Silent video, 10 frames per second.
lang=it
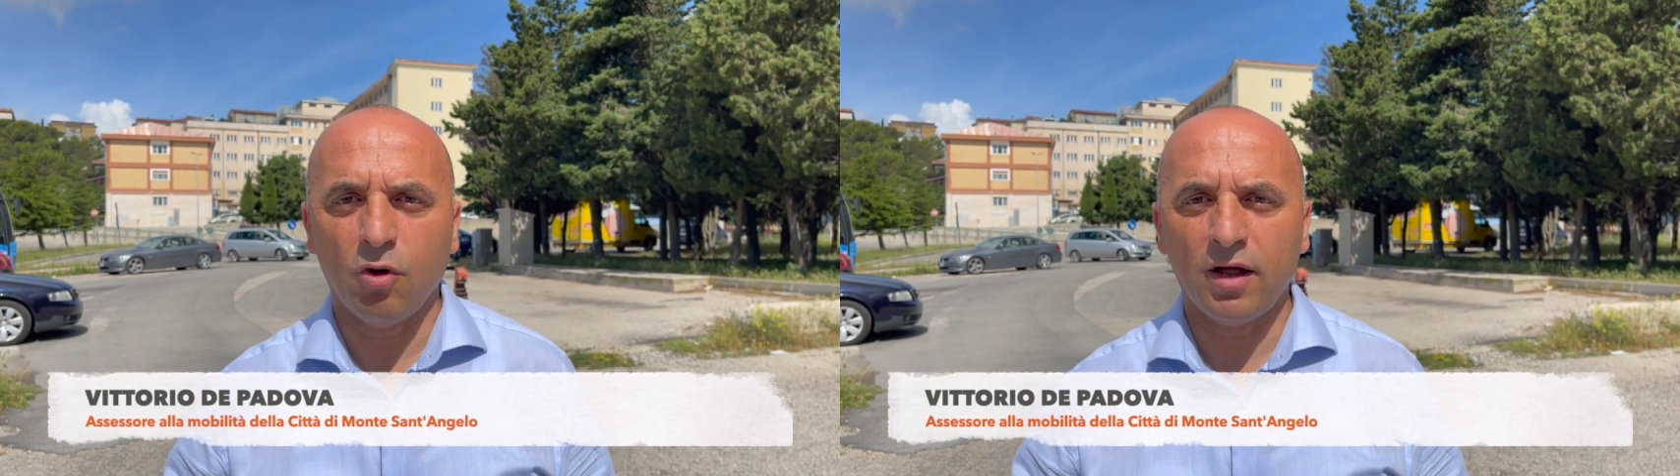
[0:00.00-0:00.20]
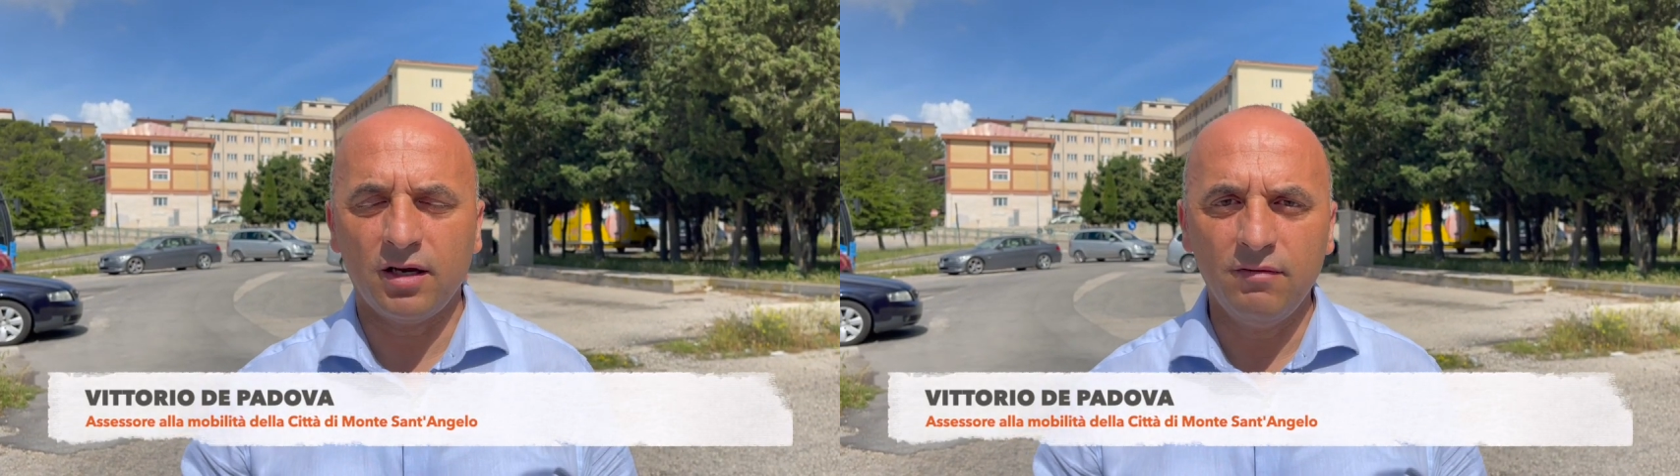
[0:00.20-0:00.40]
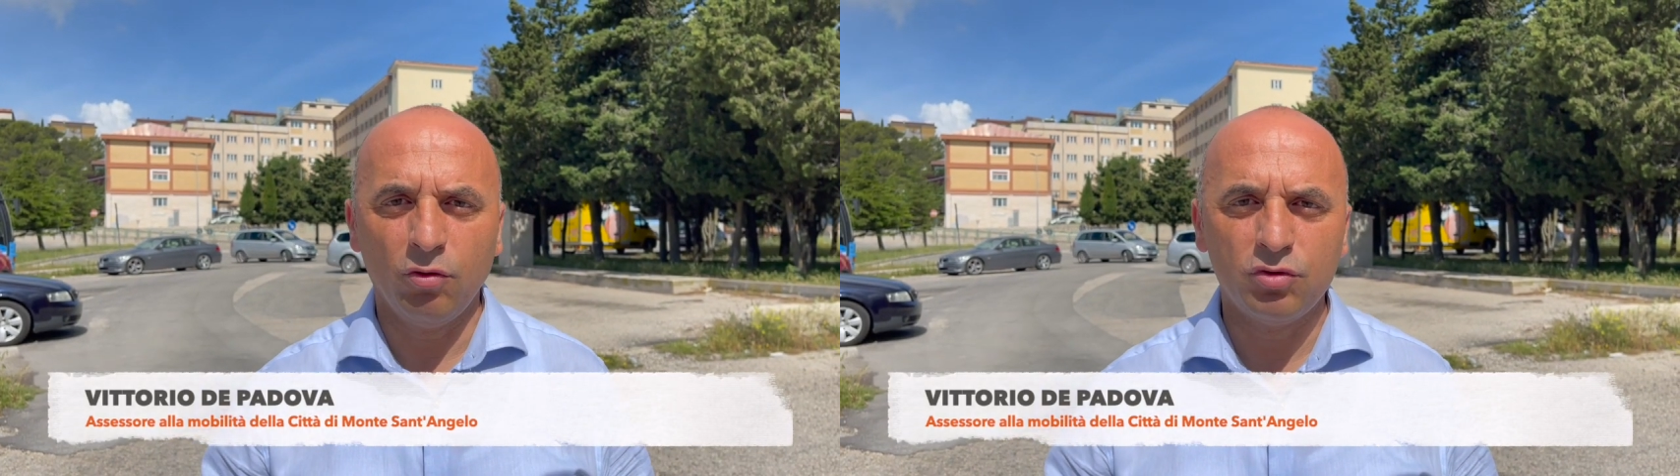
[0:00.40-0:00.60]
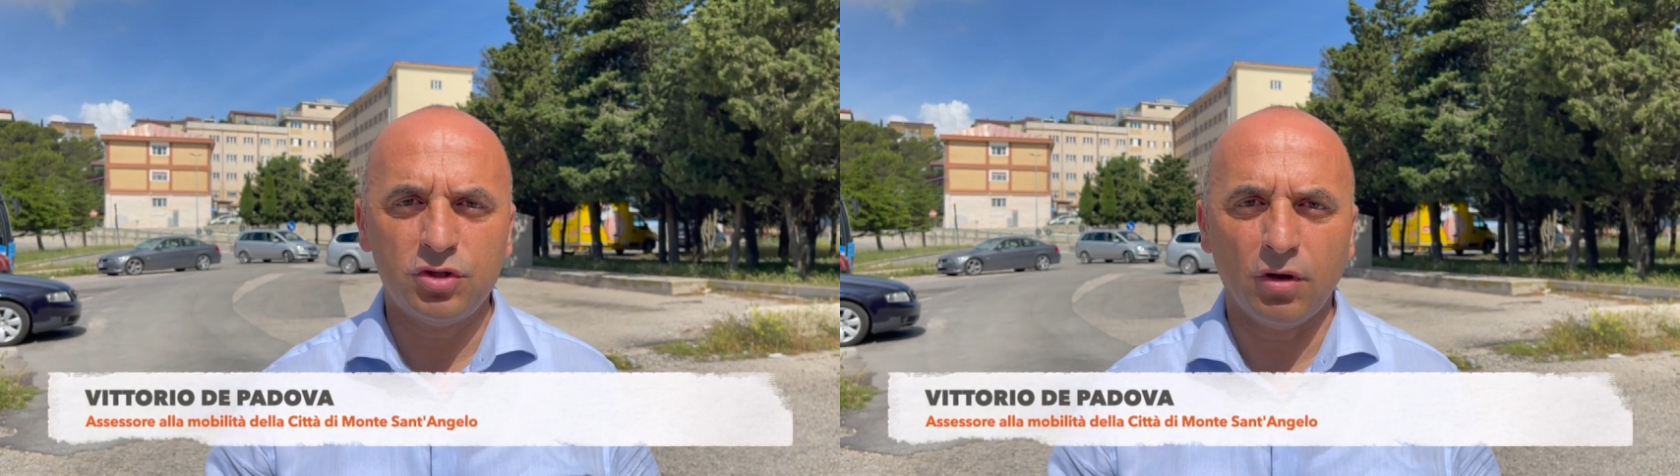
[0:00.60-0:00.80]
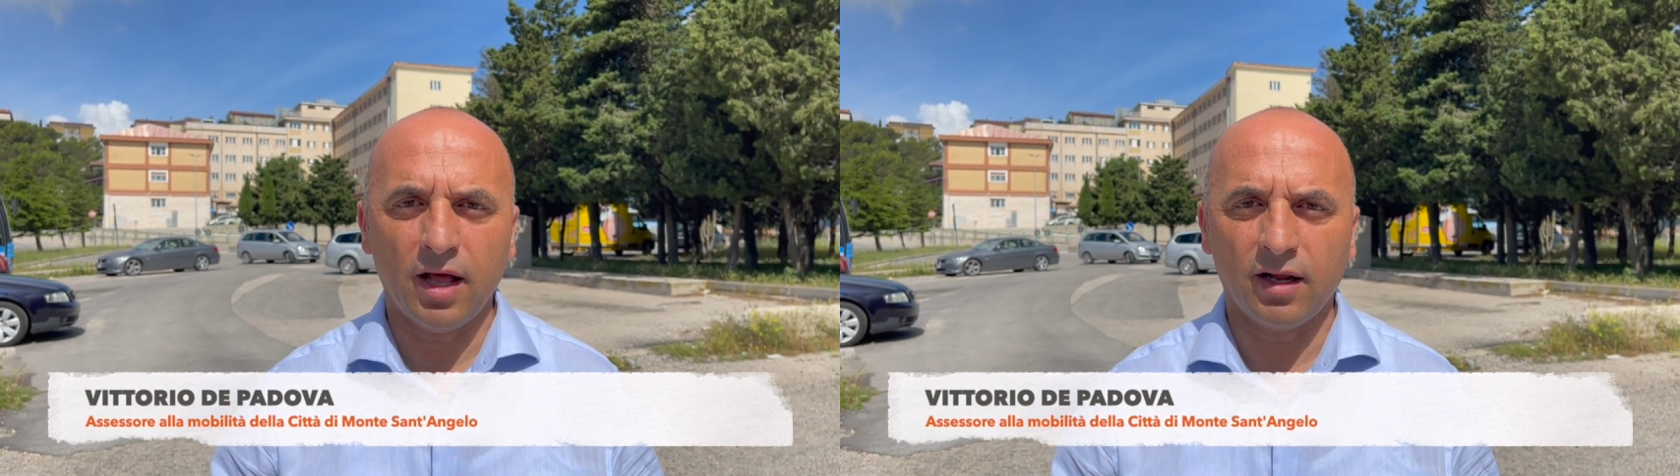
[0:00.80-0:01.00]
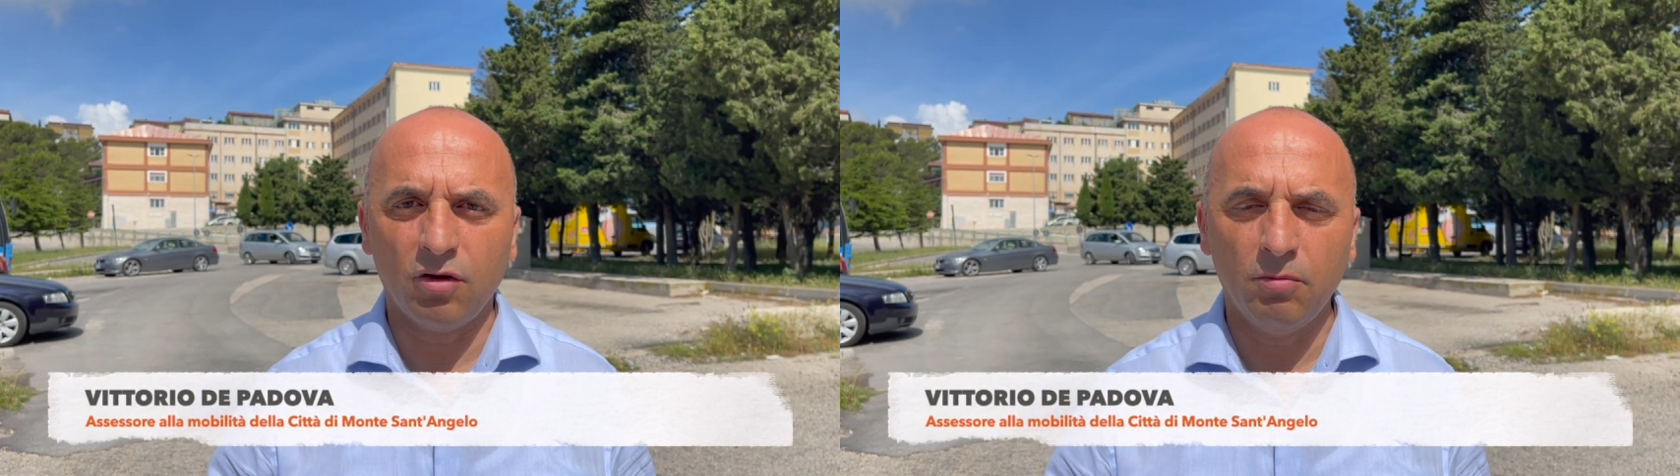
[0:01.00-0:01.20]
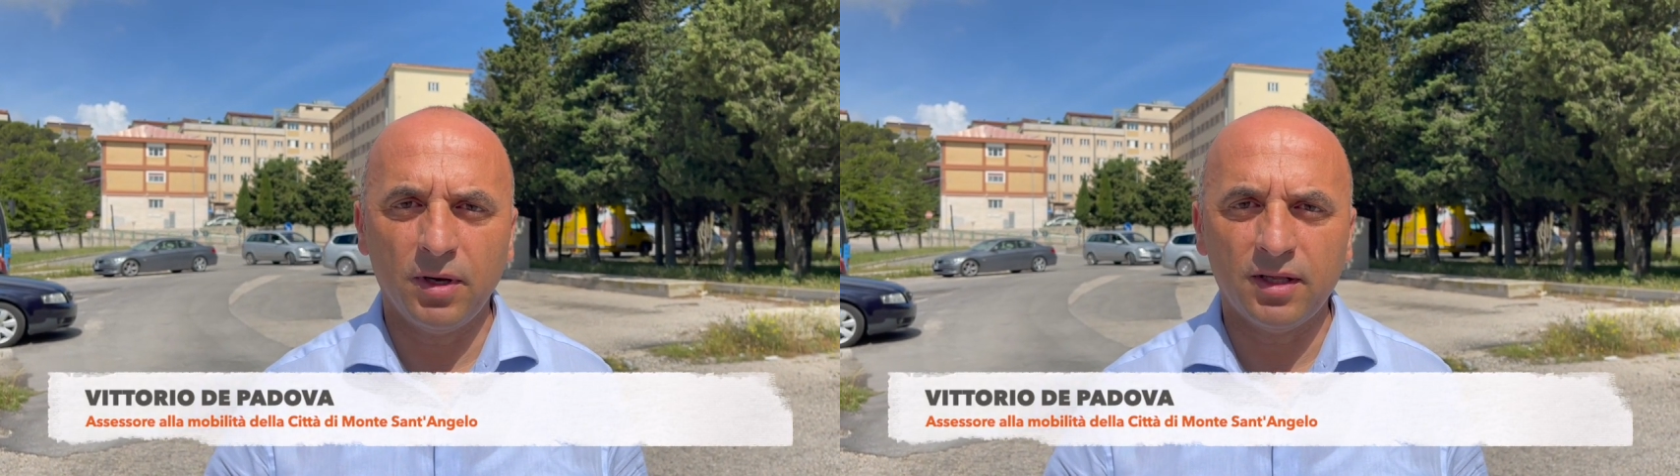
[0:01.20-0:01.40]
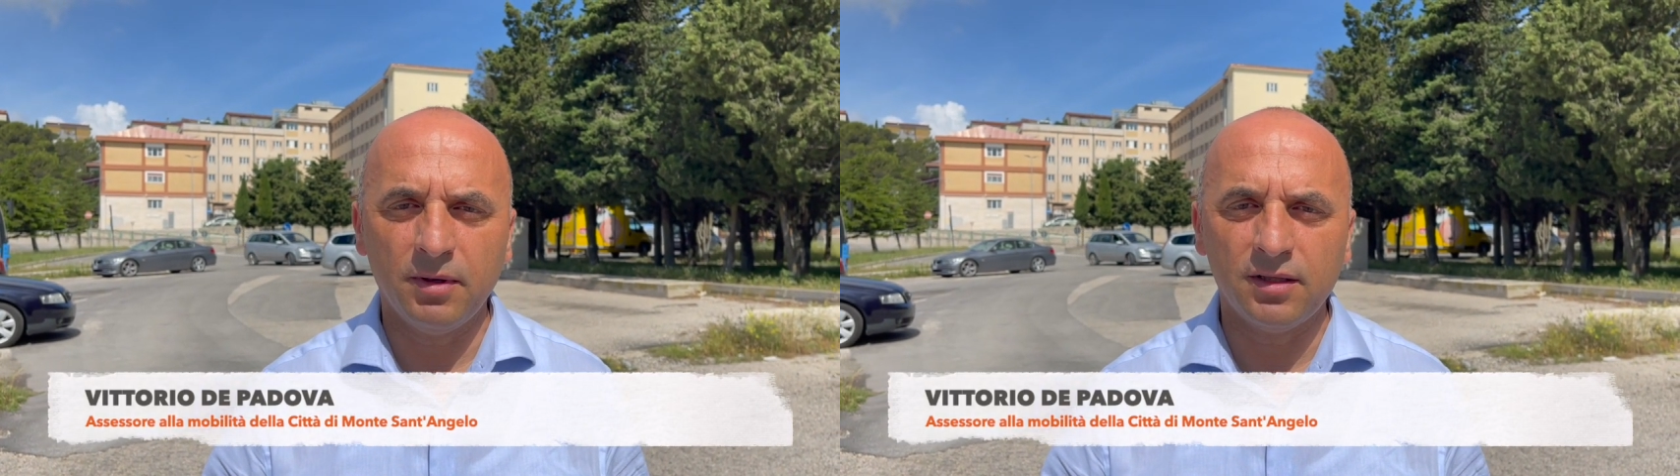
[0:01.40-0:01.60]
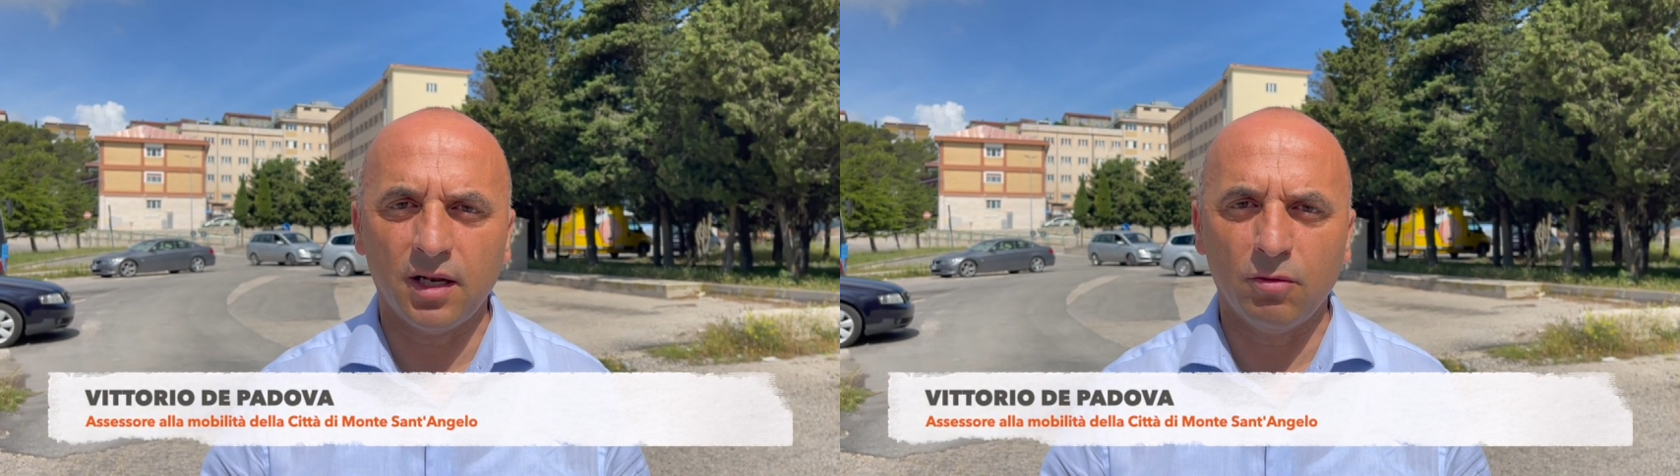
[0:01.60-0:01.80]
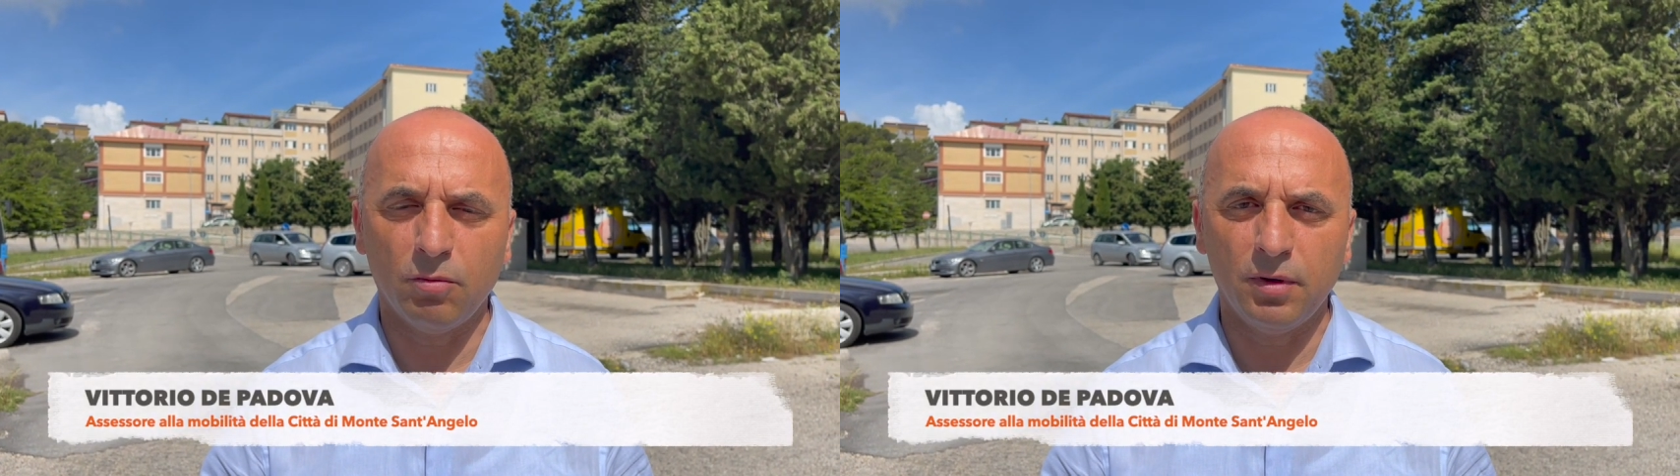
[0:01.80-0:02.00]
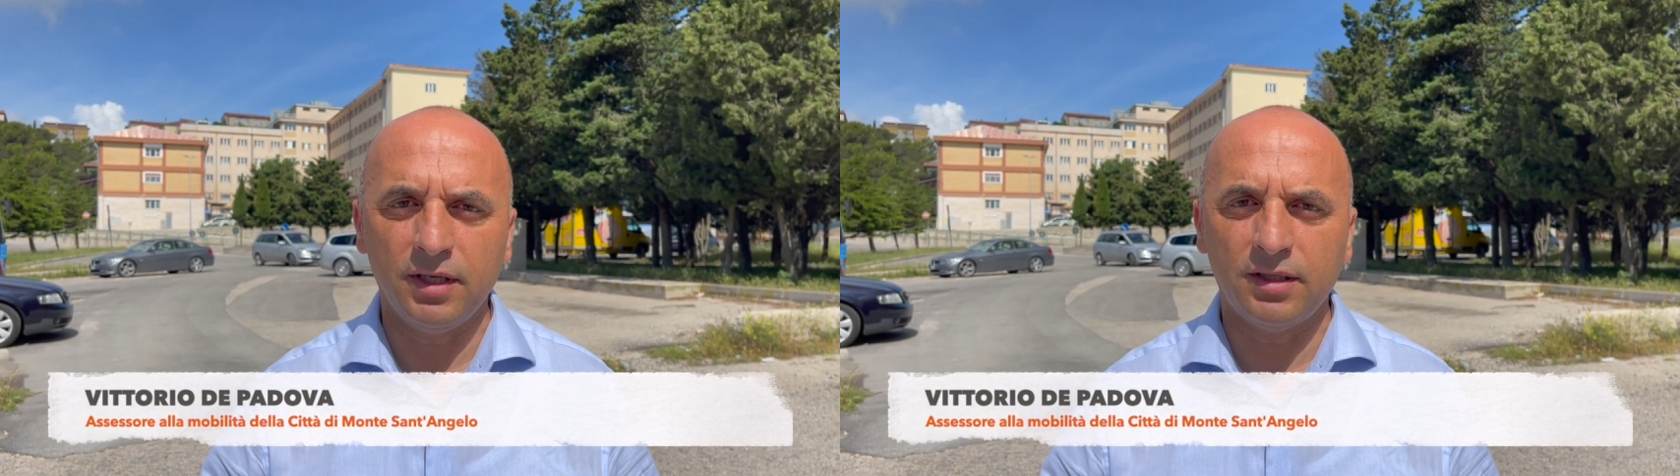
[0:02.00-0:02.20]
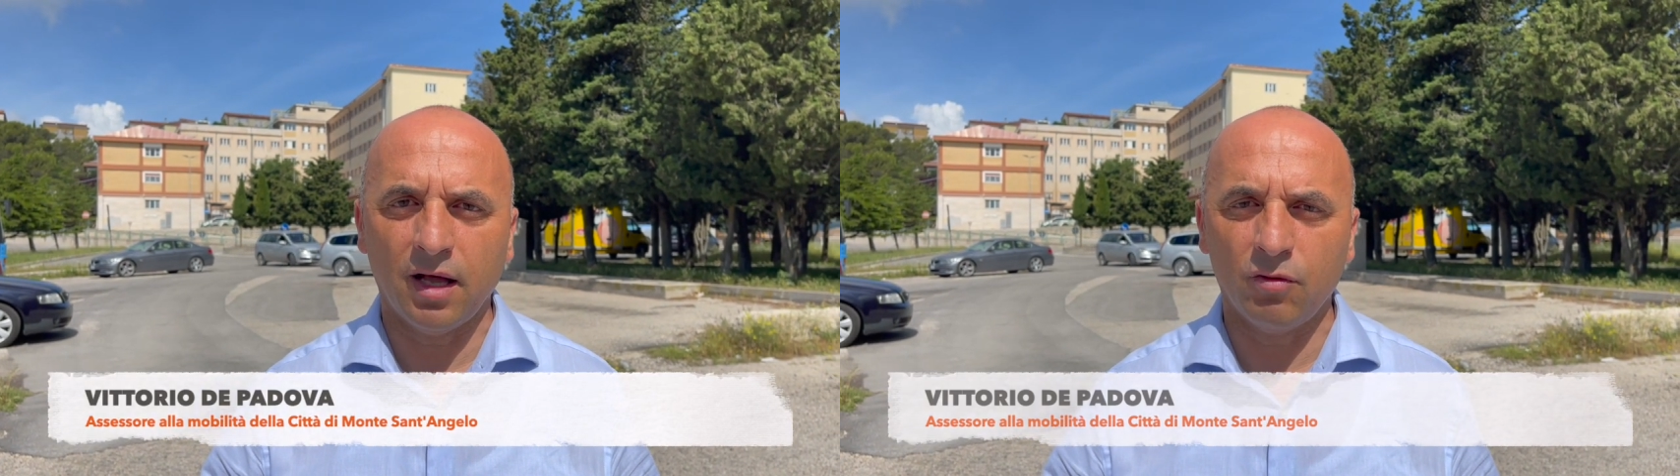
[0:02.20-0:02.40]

a rivoluzionare completamente la mobilità